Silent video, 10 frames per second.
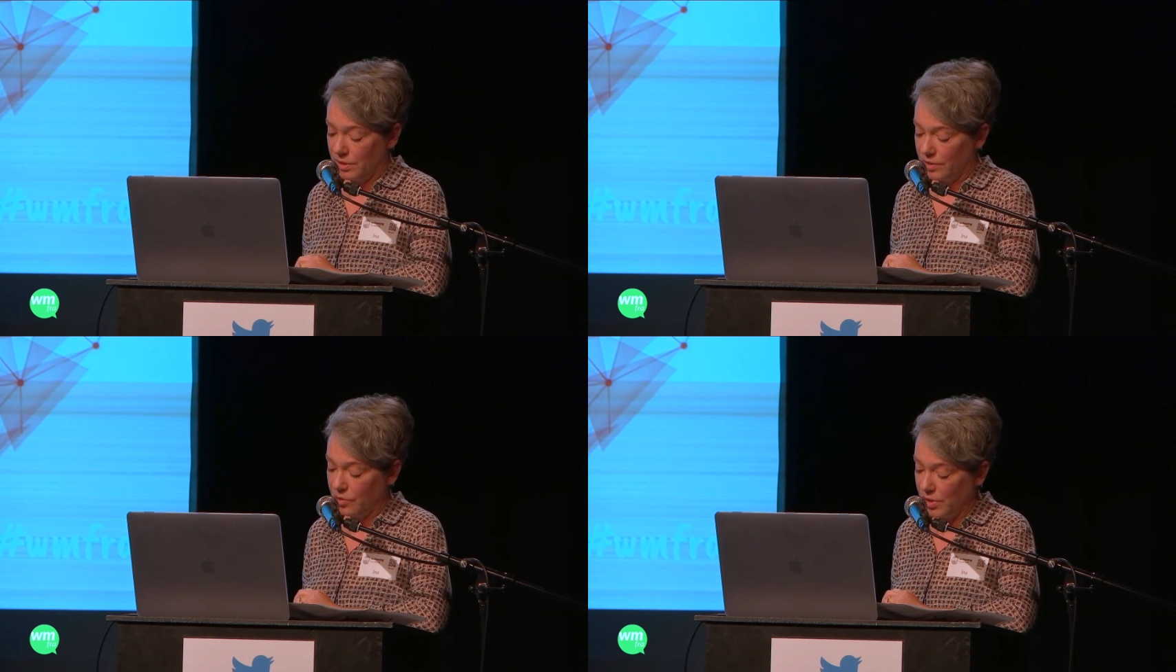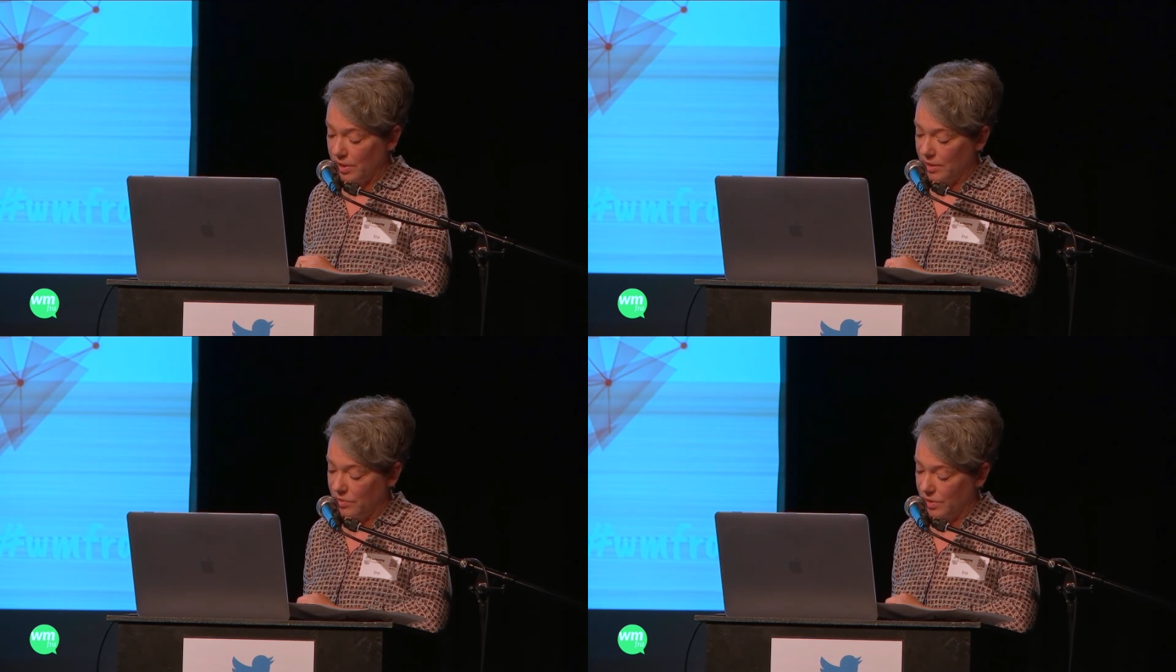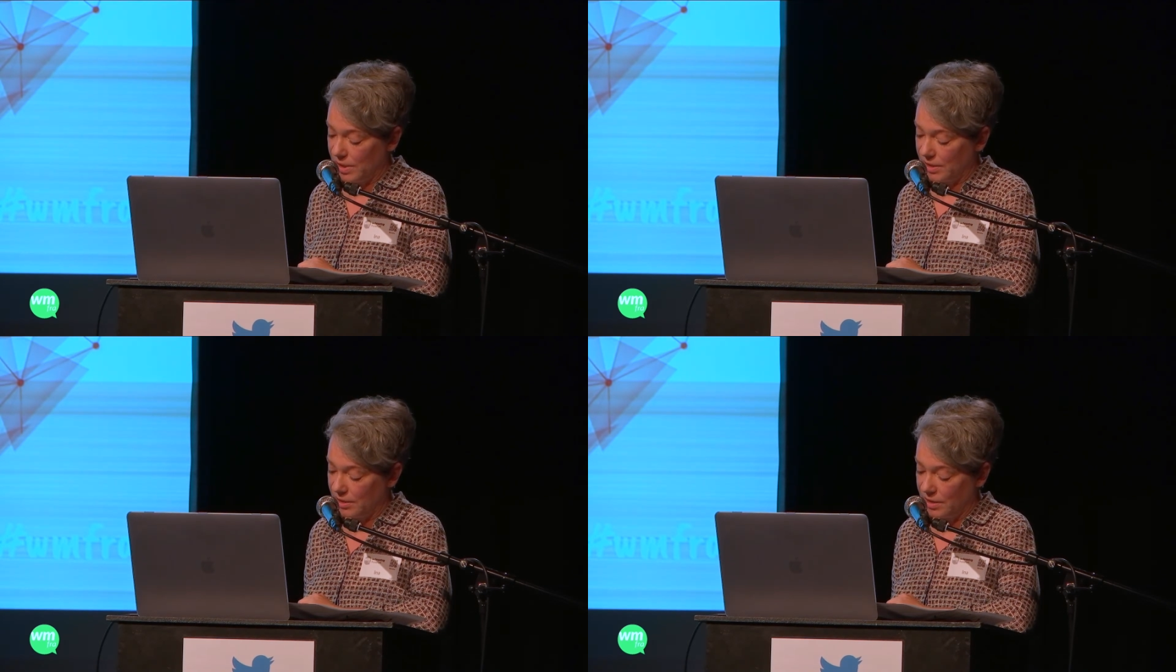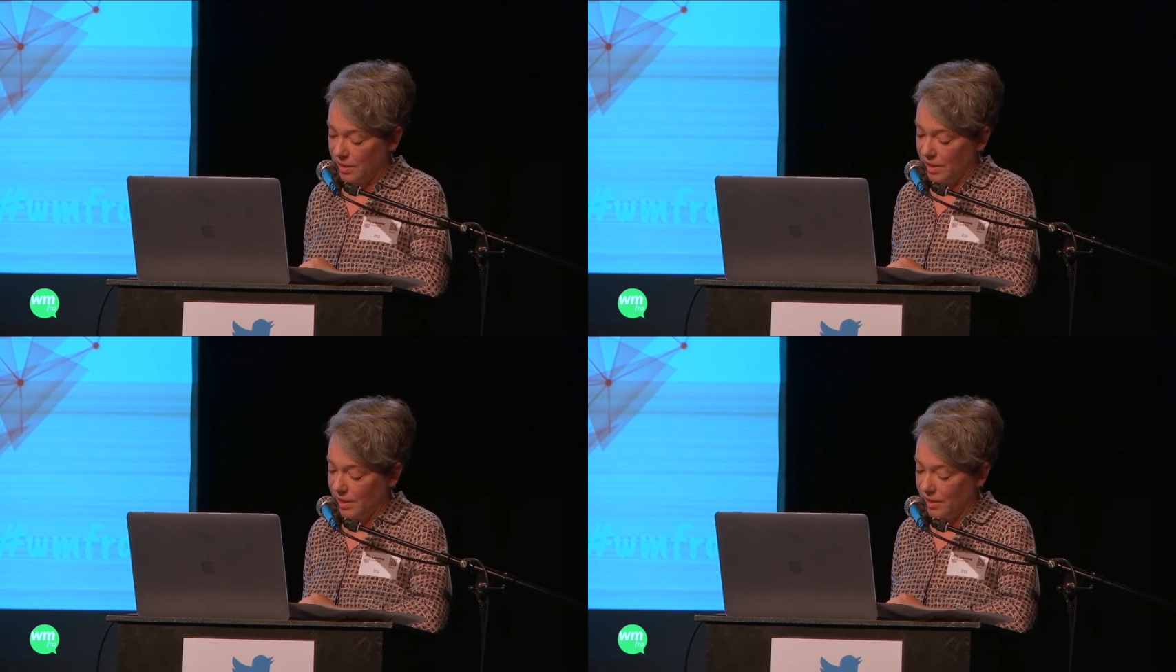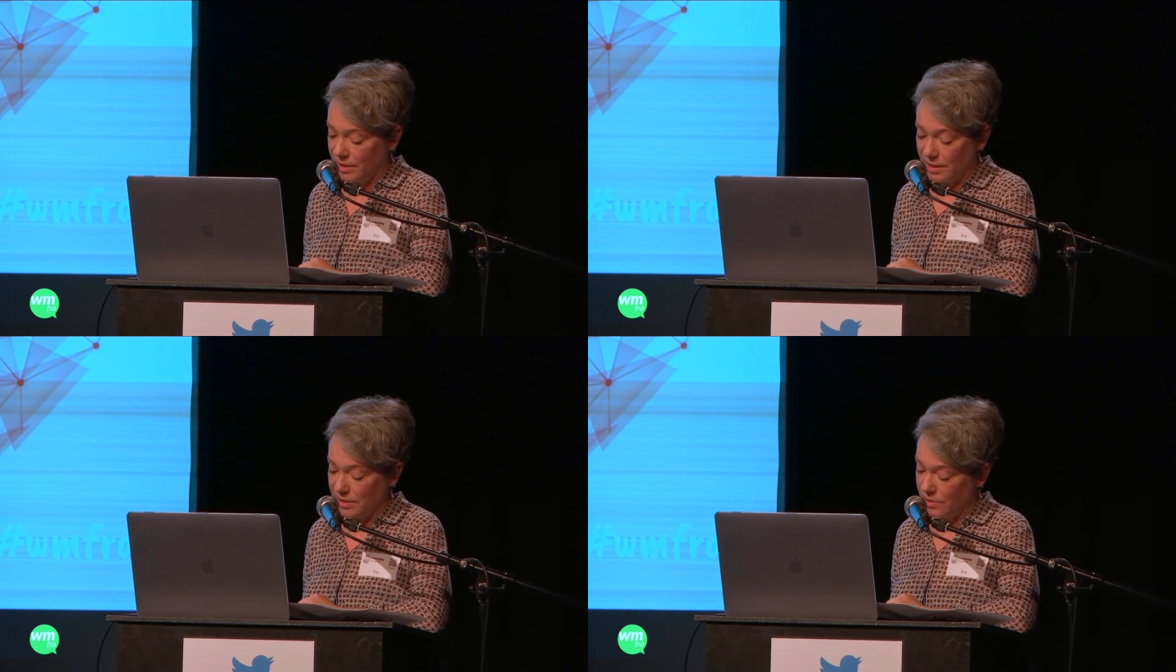gehört natürlich
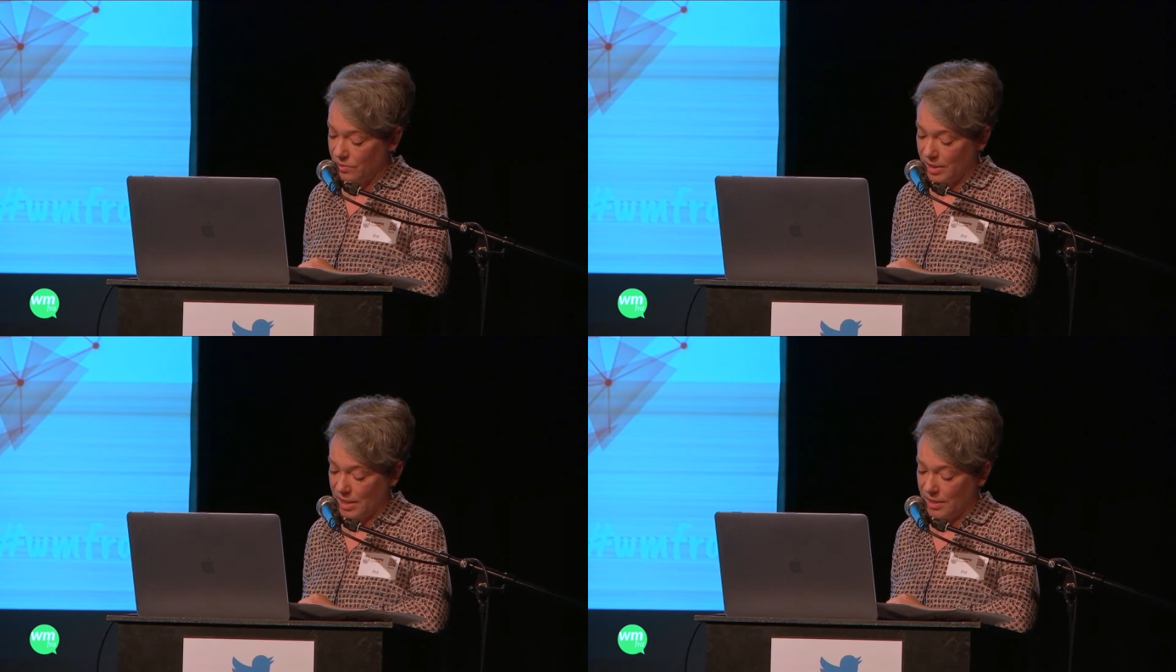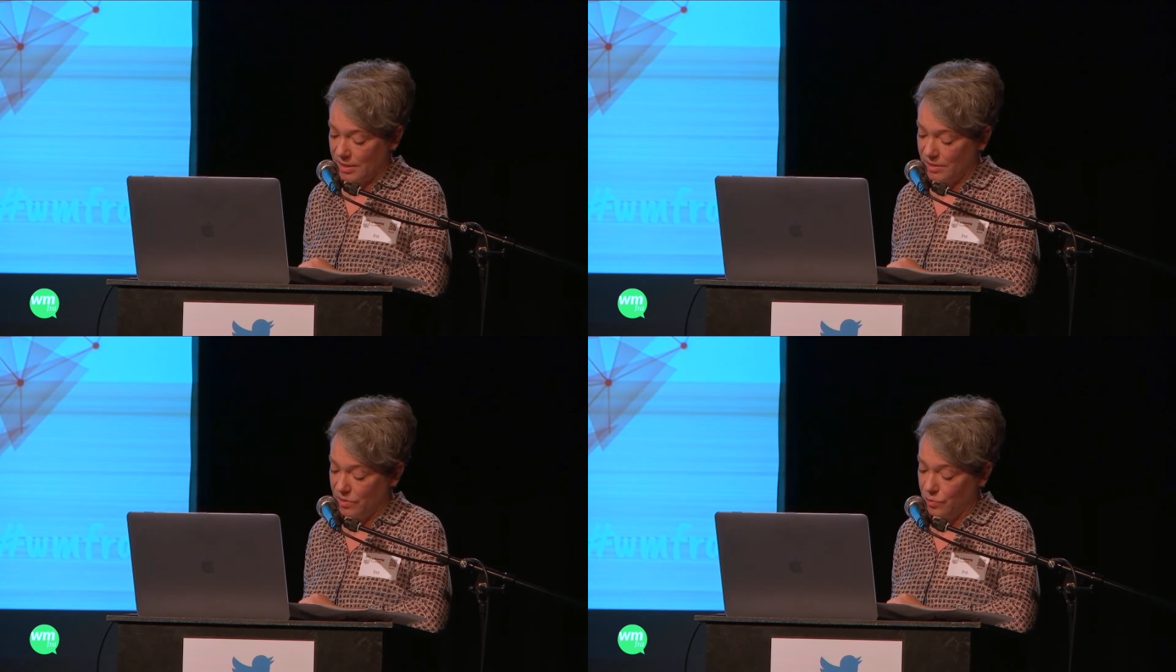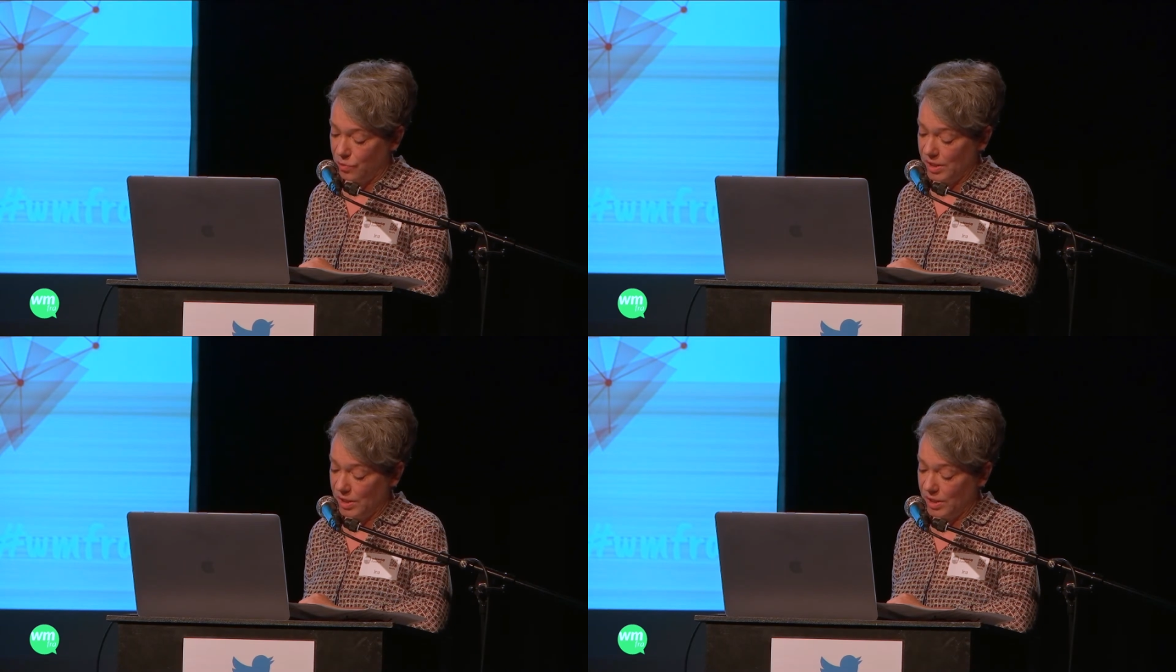ganz und gar dazu.